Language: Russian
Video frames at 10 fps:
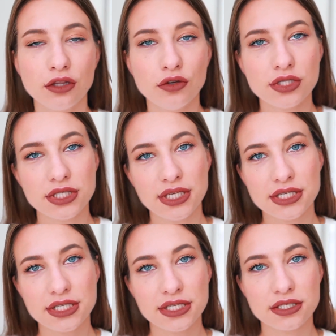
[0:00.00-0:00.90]
То есть
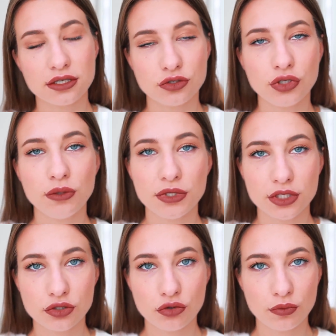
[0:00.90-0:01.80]
если со сухими
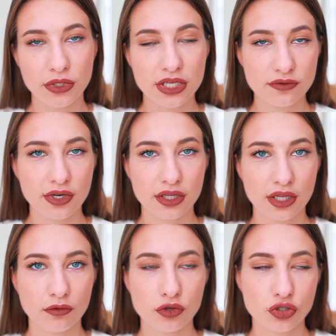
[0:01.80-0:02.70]
текстурами есть вариант
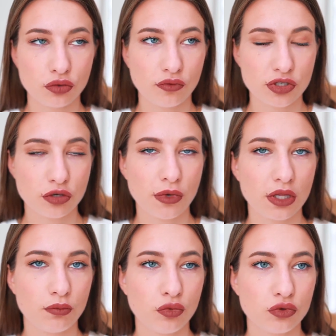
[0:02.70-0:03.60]
того, что у вас
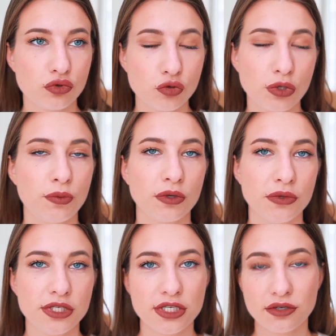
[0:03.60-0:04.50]
румяна будут супер
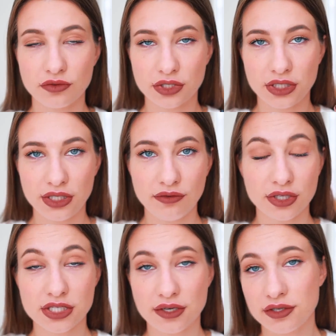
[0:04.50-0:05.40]
пигментированные и вы
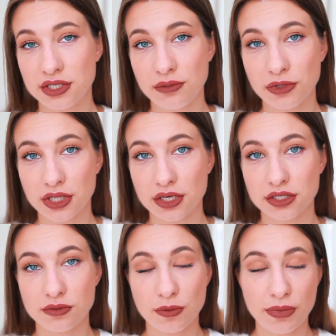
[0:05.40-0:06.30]
наставите элементарно
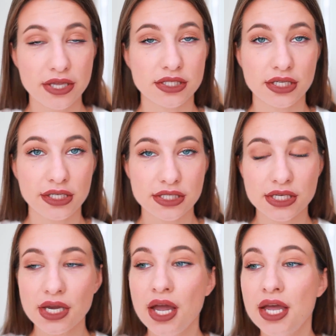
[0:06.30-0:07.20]
себе пятен на
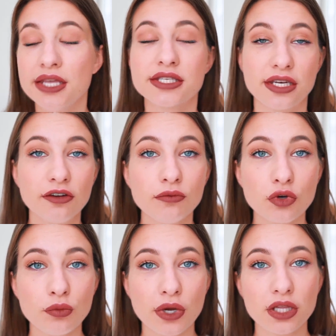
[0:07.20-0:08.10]
лице, с кремовыми
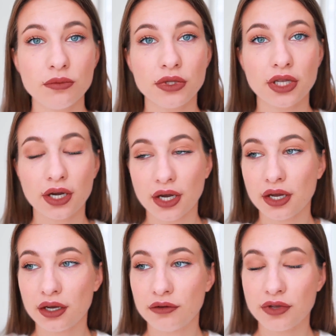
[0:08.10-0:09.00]
румянами
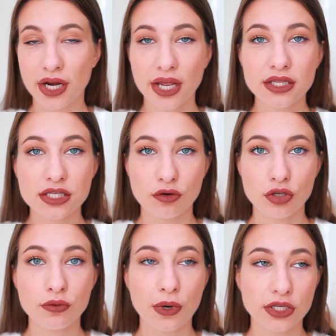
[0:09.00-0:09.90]
такая вероятность
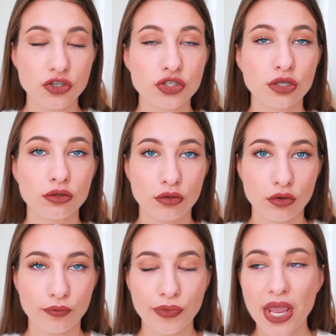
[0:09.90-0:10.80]
сходит практически к нулю.